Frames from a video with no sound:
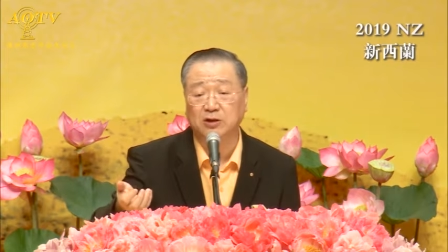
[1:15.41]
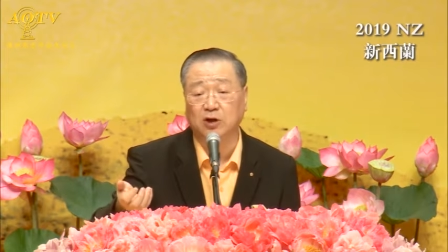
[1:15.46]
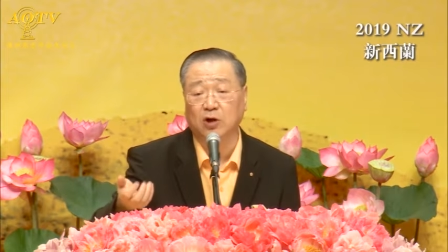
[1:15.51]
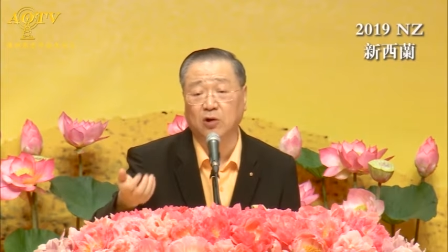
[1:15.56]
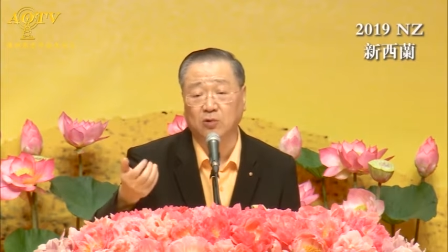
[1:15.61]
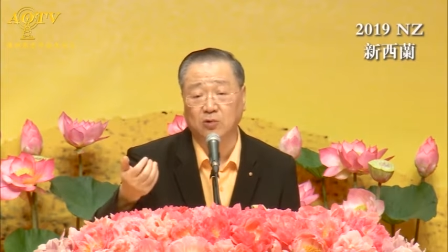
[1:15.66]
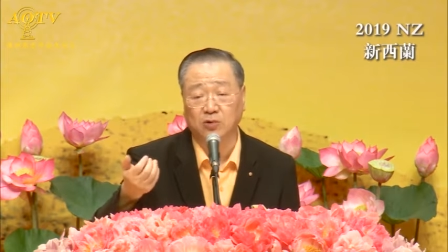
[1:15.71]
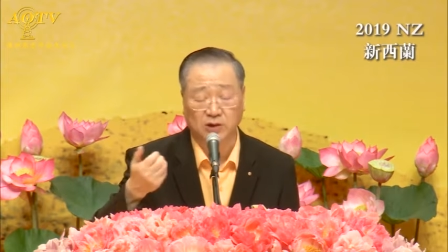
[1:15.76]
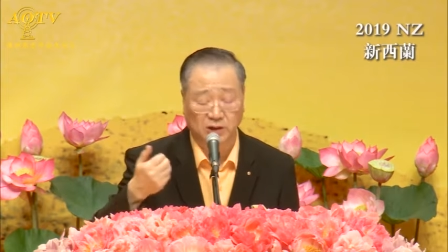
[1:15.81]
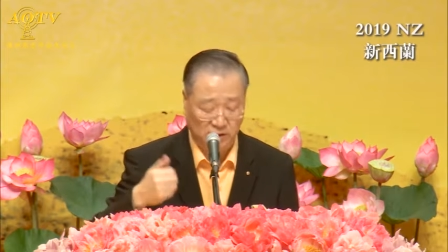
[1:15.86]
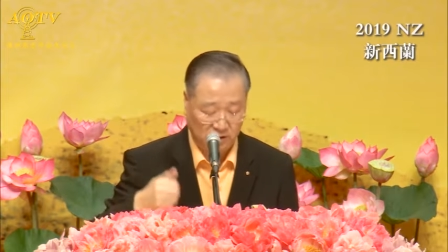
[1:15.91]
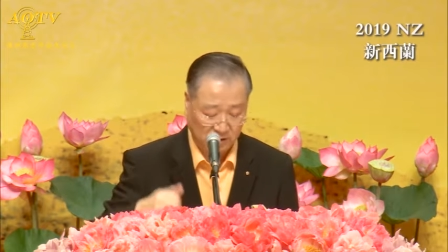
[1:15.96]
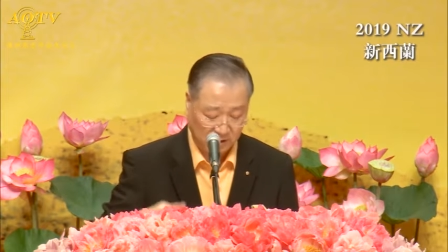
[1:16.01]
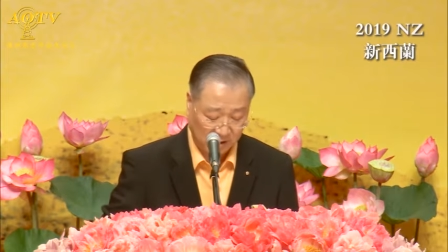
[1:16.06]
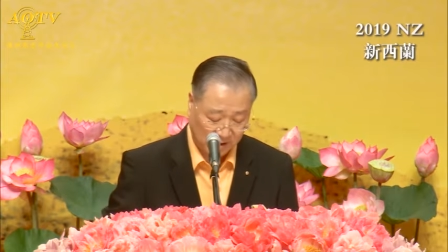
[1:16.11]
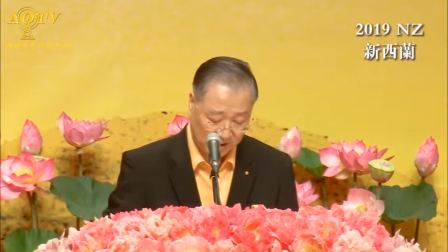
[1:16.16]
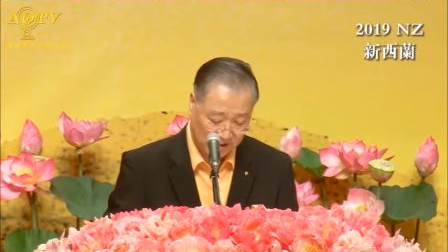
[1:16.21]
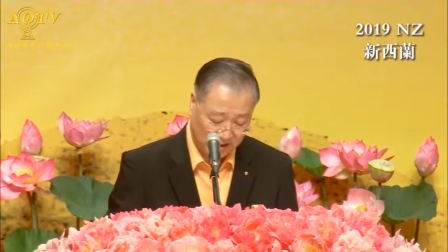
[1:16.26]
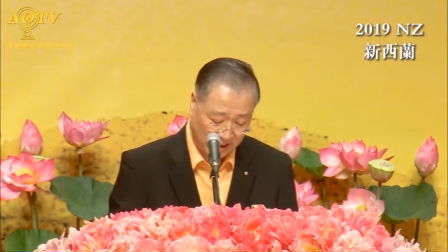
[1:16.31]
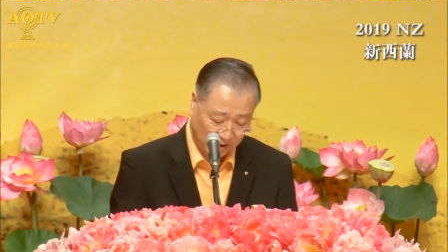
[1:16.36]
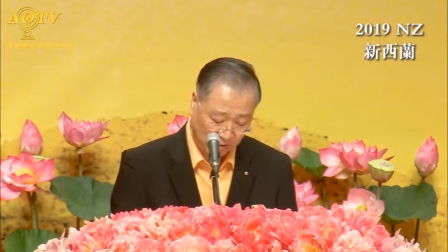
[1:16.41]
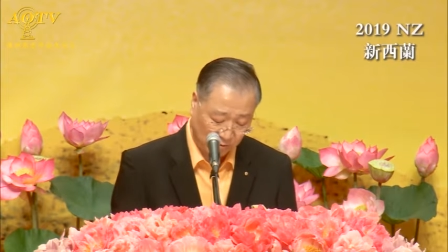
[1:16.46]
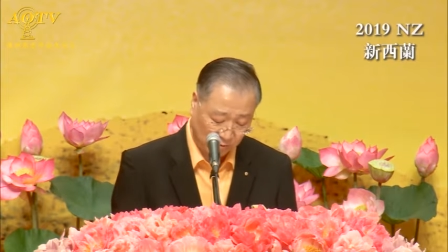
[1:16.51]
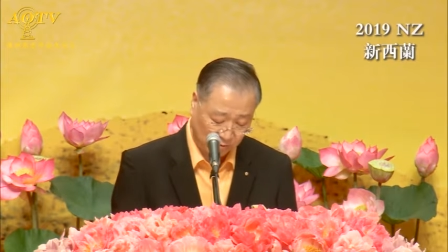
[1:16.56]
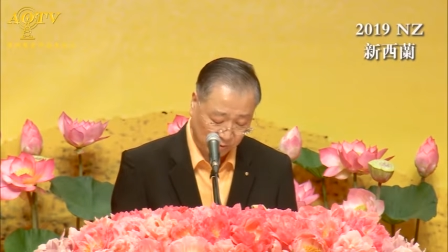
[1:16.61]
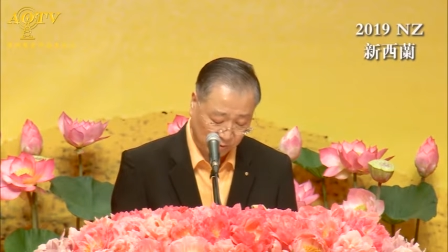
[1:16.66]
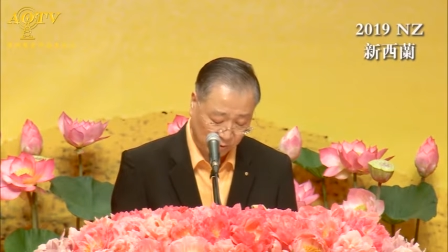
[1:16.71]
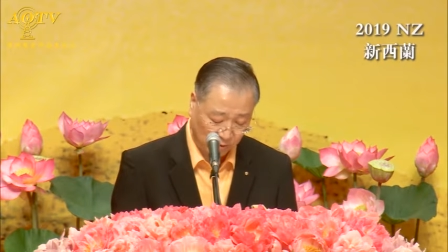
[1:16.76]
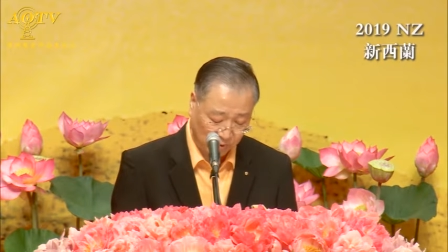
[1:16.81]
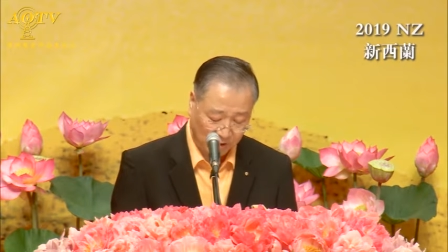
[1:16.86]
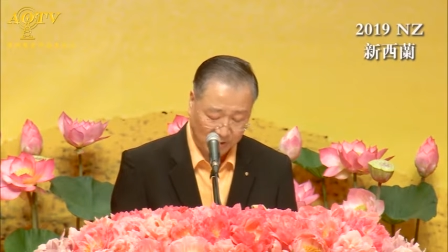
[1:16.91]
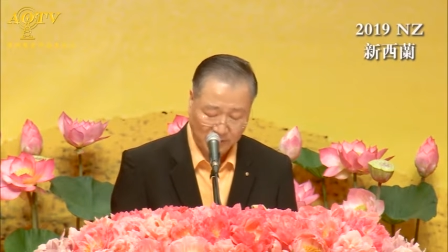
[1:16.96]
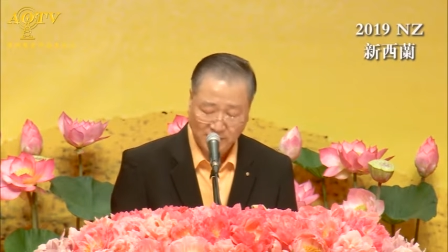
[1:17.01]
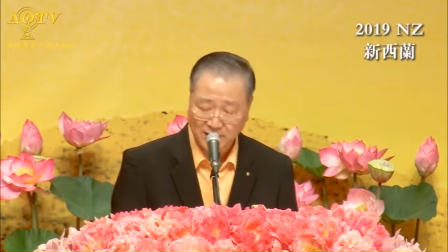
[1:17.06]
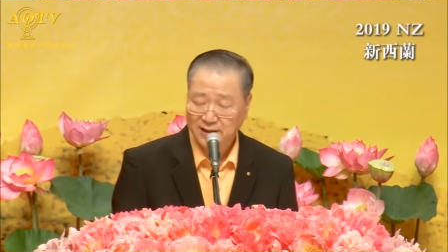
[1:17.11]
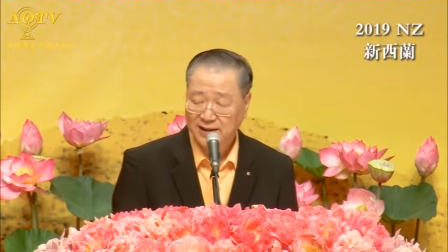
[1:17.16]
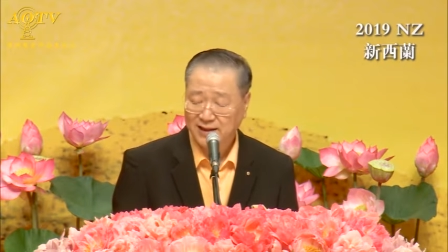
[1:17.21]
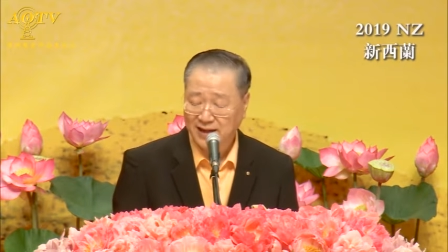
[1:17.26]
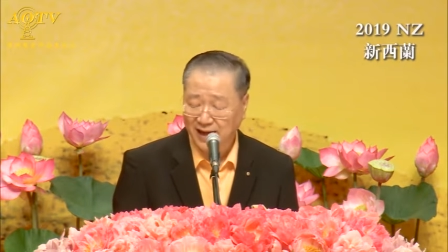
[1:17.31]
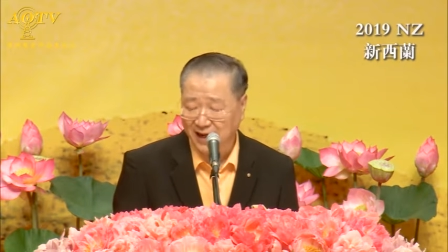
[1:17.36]
倒过的沙土，
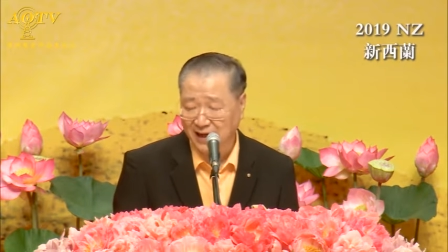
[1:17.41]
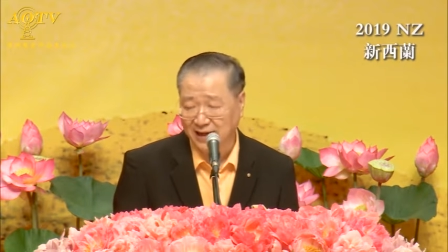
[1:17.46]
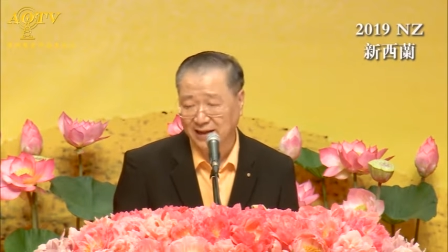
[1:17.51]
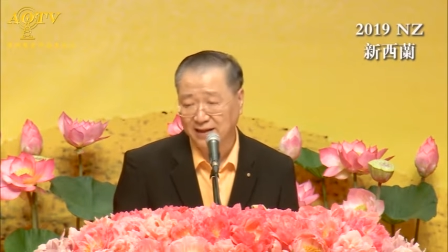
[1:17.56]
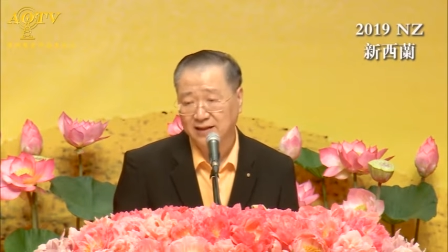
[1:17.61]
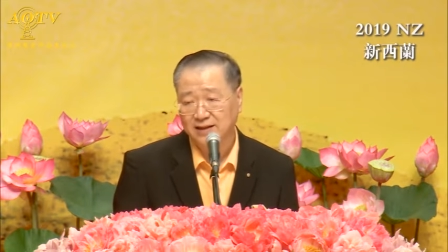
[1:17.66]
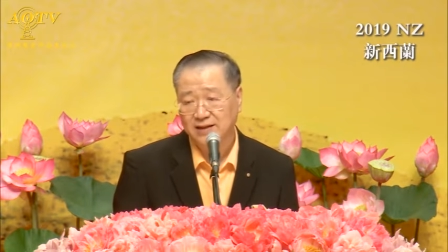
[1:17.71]
说：“看，